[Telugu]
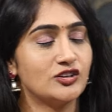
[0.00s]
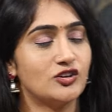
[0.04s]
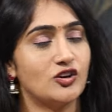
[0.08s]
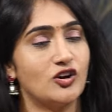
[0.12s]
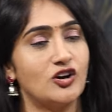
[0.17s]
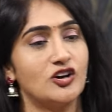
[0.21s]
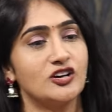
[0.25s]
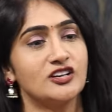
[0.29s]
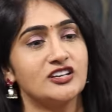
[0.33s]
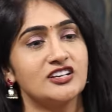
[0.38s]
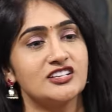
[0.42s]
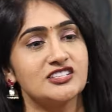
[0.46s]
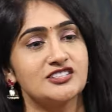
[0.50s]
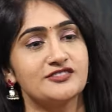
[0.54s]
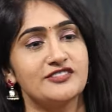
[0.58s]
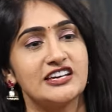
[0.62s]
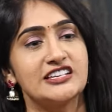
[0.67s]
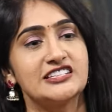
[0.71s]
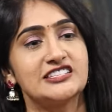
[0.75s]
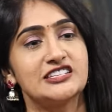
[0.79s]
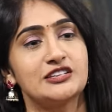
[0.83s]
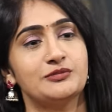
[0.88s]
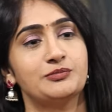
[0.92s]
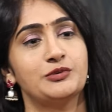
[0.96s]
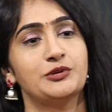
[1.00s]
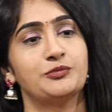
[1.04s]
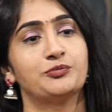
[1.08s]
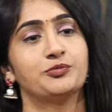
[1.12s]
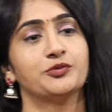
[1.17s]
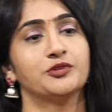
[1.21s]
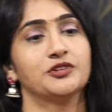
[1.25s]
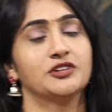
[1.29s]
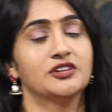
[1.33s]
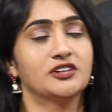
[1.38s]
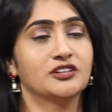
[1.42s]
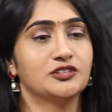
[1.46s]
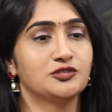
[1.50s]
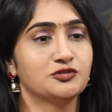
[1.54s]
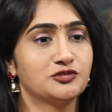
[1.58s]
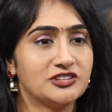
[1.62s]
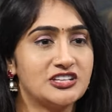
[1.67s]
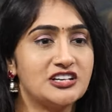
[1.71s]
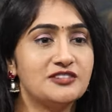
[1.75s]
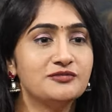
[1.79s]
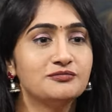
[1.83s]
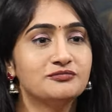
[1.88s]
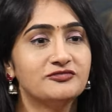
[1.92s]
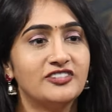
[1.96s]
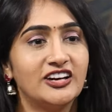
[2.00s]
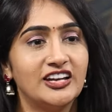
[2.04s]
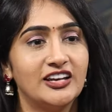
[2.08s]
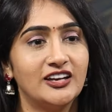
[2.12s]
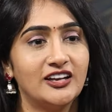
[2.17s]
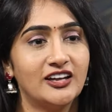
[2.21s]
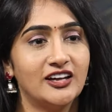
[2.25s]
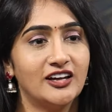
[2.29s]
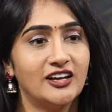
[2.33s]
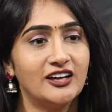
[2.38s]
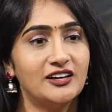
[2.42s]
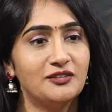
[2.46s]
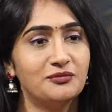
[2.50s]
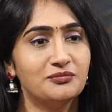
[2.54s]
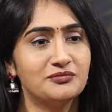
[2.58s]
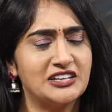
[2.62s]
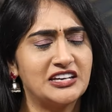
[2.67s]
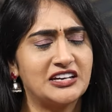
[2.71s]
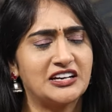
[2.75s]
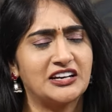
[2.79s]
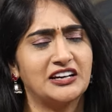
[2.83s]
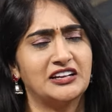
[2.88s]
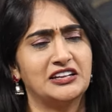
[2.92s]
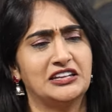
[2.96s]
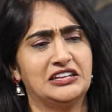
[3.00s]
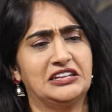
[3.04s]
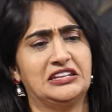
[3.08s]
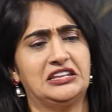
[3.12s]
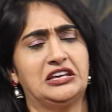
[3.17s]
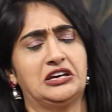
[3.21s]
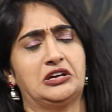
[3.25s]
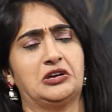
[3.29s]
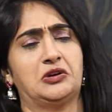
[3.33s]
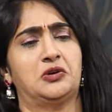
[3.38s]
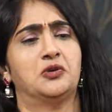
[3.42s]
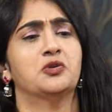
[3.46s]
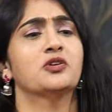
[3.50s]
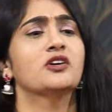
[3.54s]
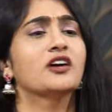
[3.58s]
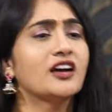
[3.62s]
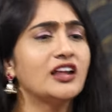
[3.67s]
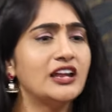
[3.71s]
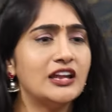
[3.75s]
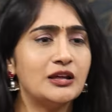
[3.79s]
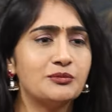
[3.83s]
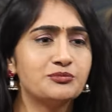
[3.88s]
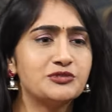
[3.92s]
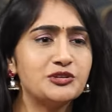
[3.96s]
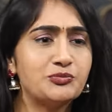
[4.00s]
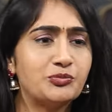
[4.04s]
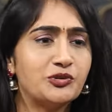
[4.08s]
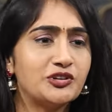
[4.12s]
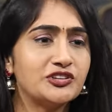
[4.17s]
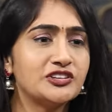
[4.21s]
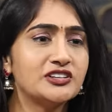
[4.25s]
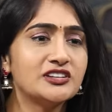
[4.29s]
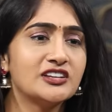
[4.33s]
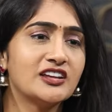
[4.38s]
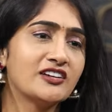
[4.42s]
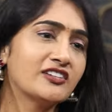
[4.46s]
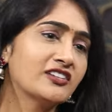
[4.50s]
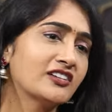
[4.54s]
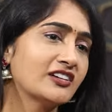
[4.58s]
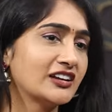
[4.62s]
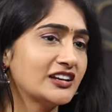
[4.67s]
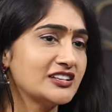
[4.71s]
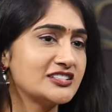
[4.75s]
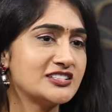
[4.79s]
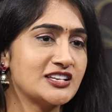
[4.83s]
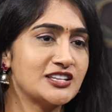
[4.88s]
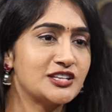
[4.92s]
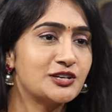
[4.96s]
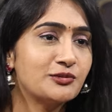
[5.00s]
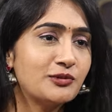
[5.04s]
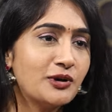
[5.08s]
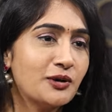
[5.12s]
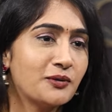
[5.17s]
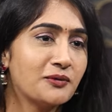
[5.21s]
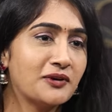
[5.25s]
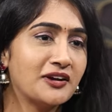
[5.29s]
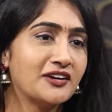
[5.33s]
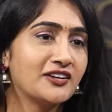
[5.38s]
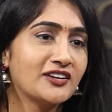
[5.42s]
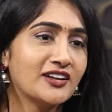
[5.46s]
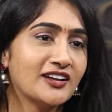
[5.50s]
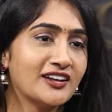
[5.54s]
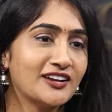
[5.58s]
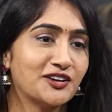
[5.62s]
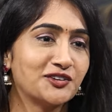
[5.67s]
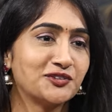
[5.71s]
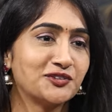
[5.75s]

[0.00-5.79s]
సో కాంగ్రెస్ వైసీపీ యుద్ధం వల్ల ఇక్కడ ఎక్కువగా లబ్ధి పొందింది ఎవరంటే చంద్రబాబు నాయుడు గారు